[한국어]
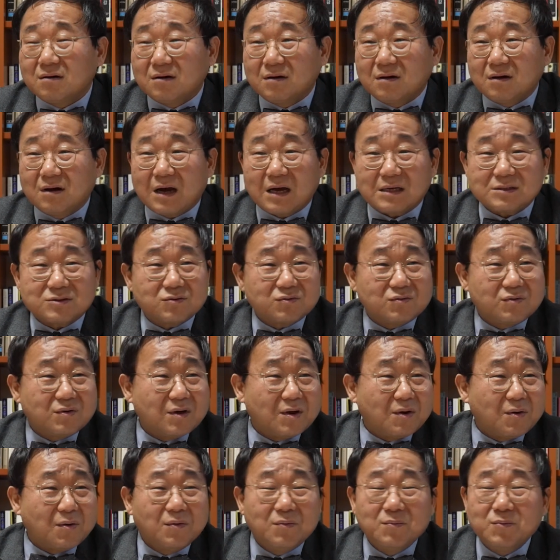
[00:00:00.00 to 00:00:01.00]
하수구의
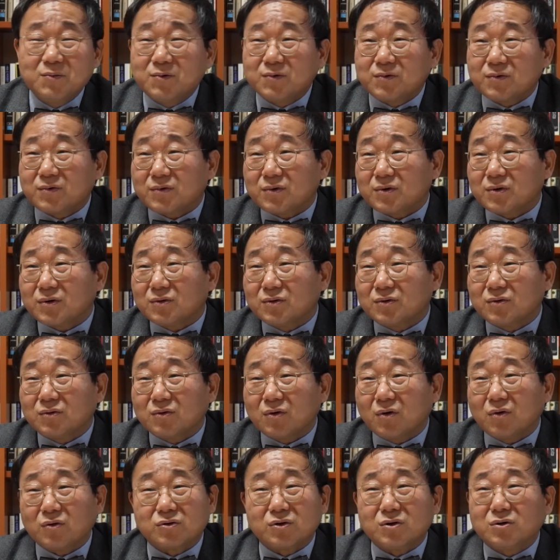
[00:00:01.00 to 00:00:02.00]
오물은
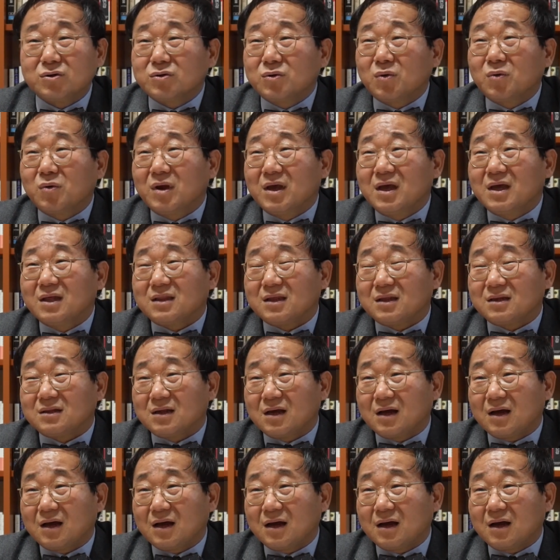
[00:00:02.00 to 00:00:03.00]
어디로 통해야
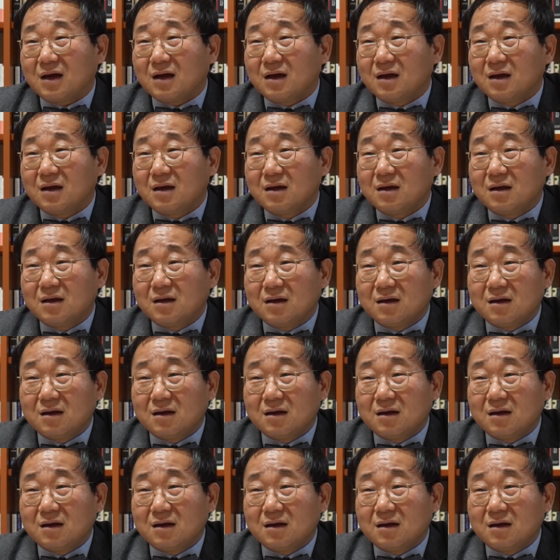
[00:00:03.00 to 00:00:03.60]
되냐. 음.